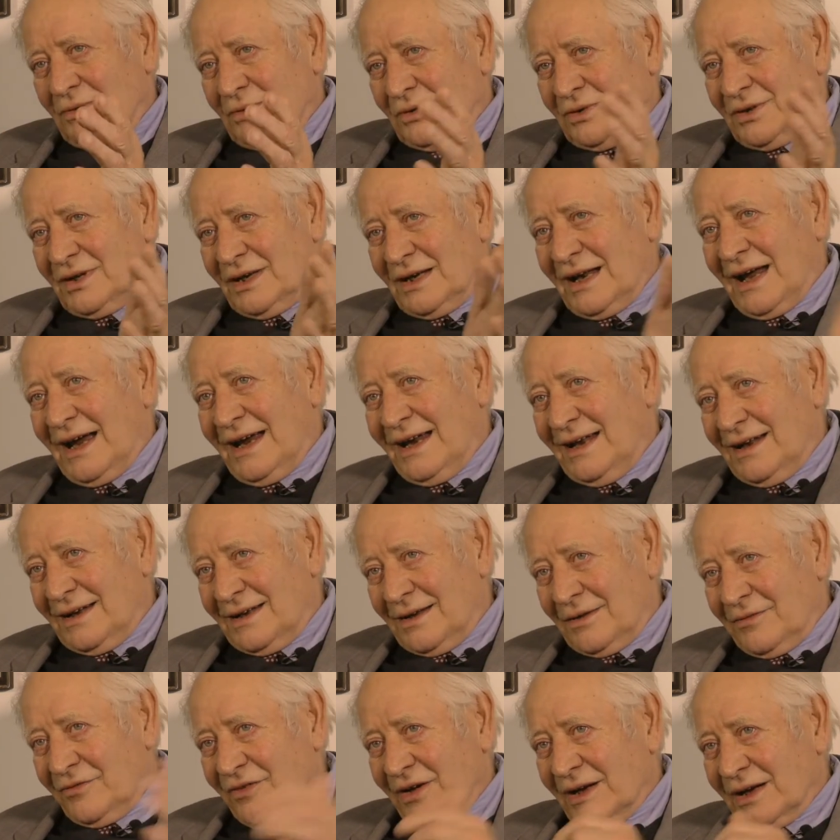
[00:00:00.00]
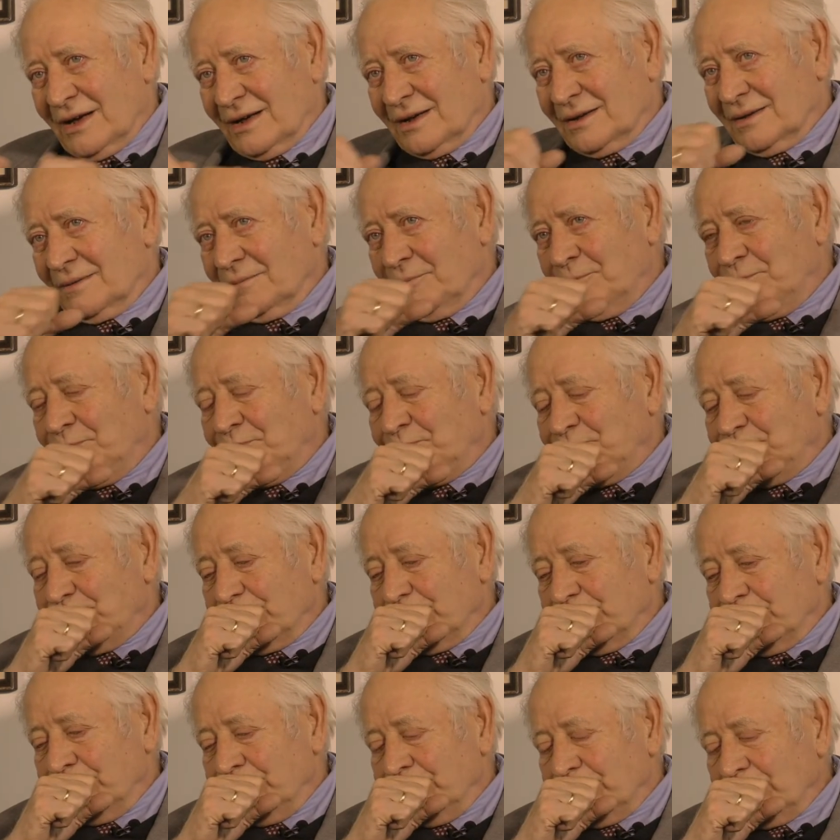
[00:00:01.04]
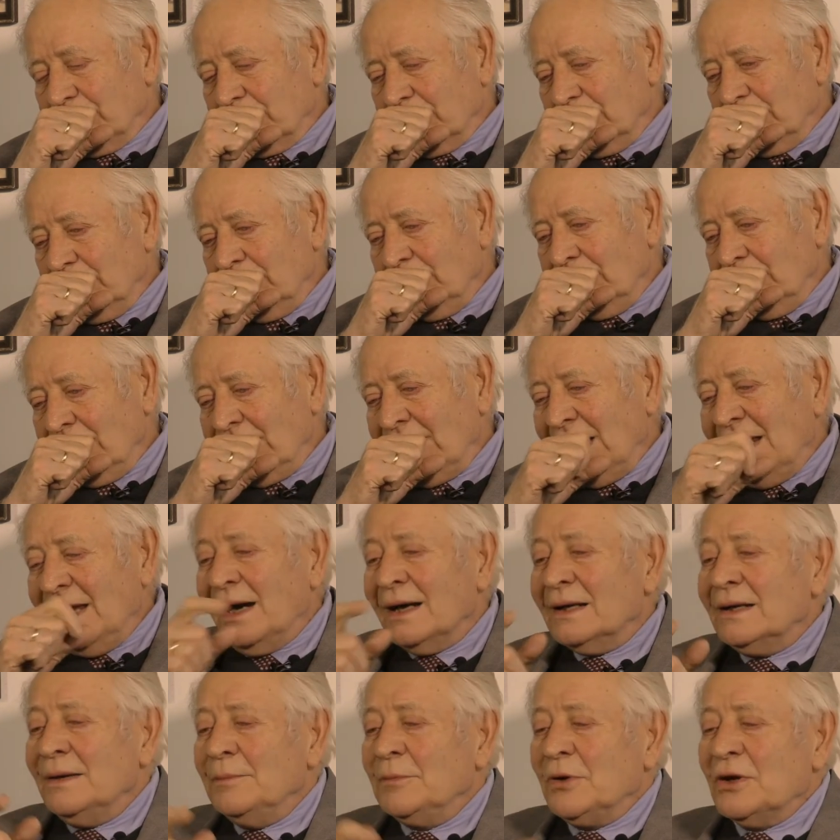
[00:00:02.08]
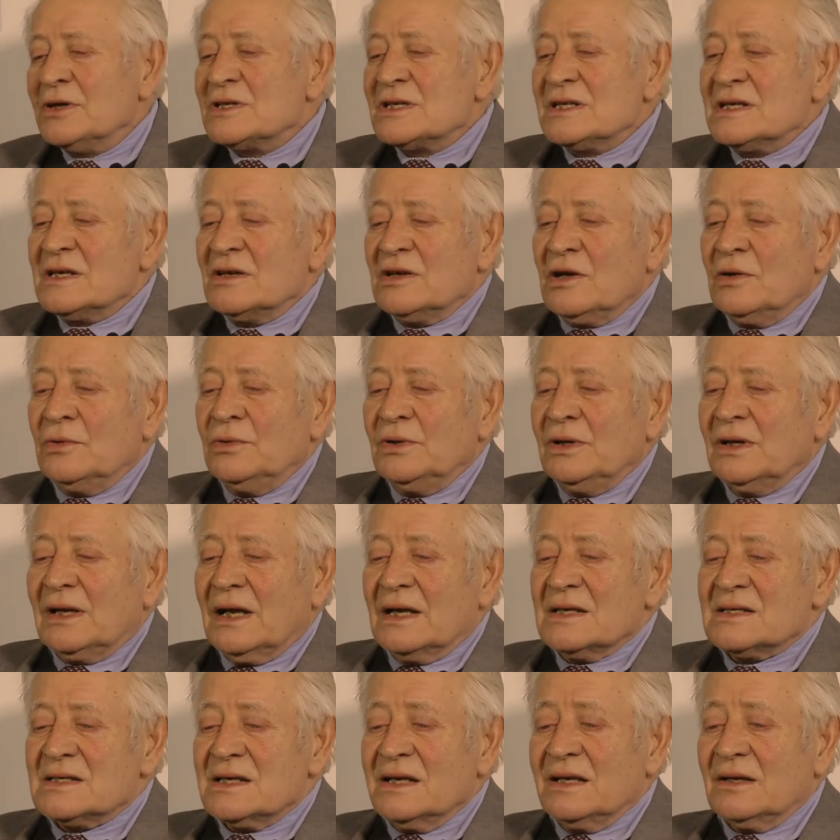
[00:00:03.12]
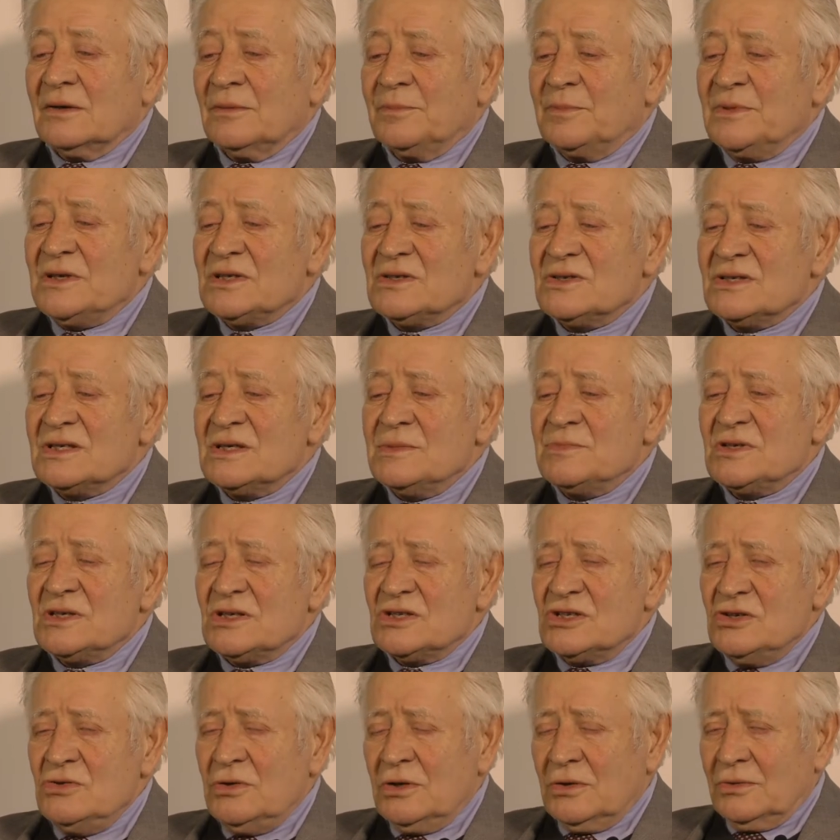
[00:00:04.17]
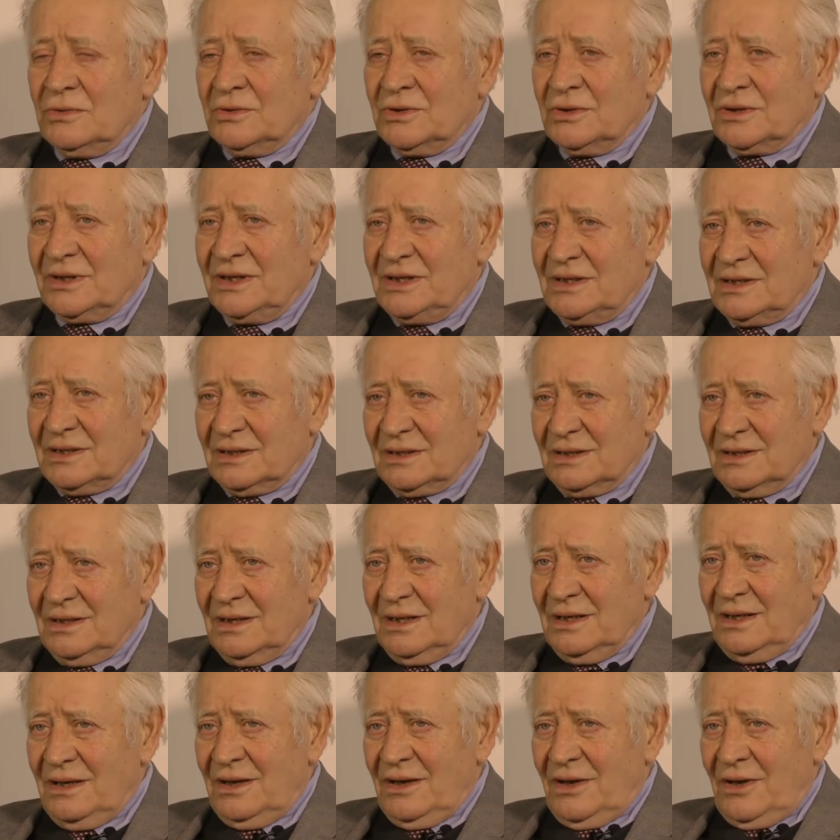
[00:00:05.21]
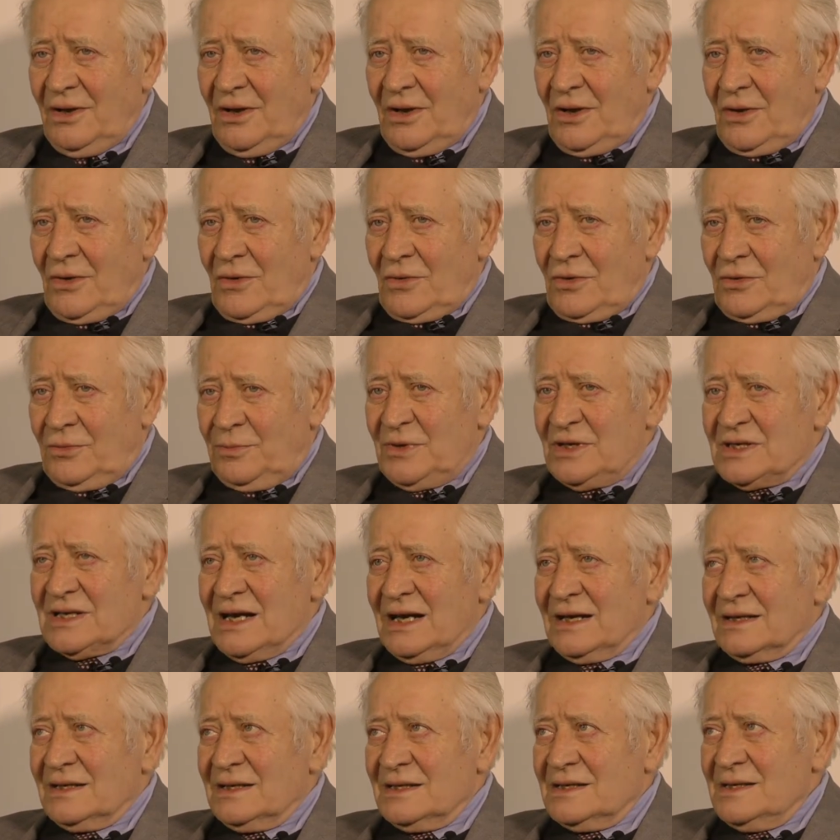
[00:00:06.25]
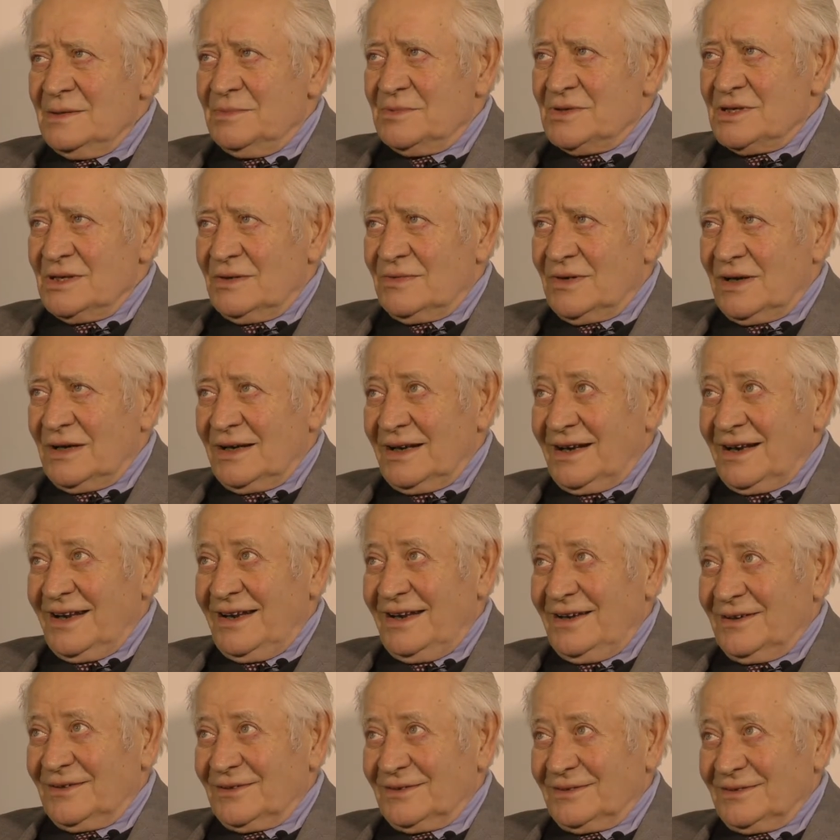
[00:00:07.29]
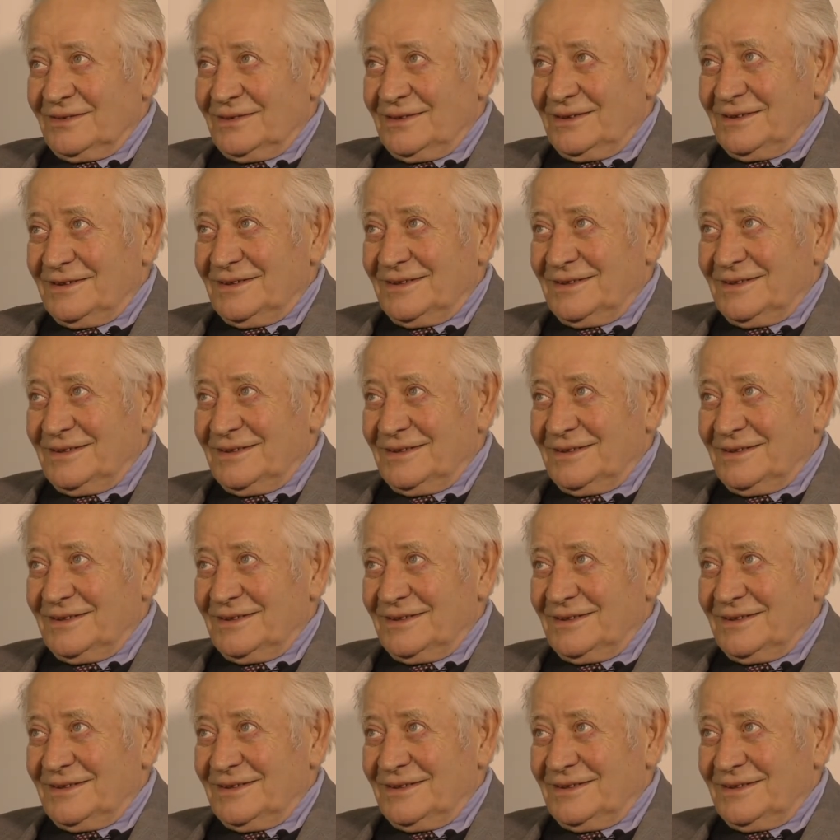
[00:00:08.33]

durch den Heiland erfahren. Er hat im 19. Jahrhundert als Lehrer bis zu 70 Schüler unterrichtet. Und bis 78 war er Lehrer. Das,